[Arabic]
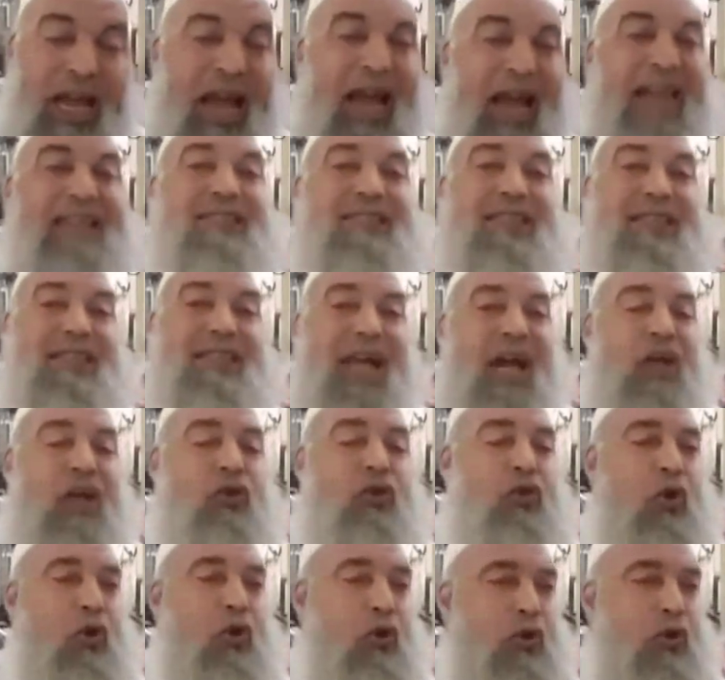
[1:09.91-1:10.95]
هل
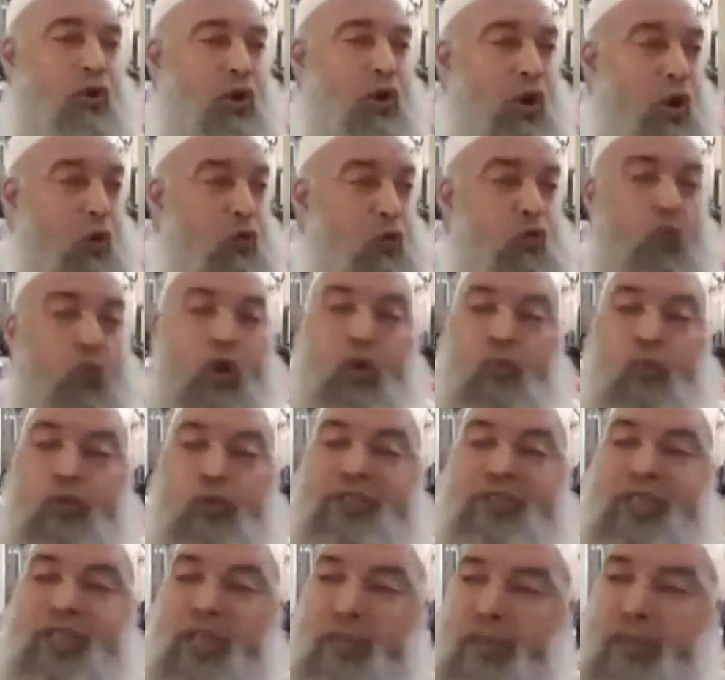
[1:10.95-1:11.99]
ستحدث
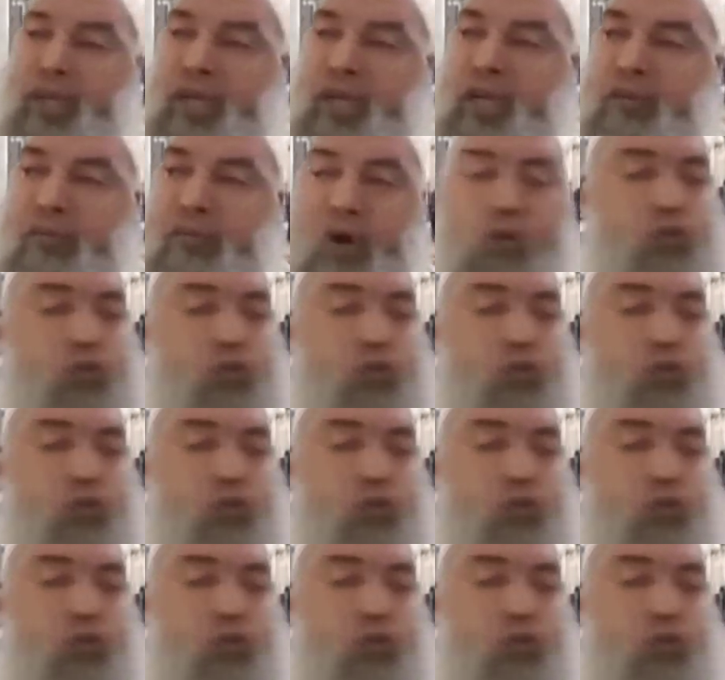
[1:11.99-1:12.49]
والمسلمين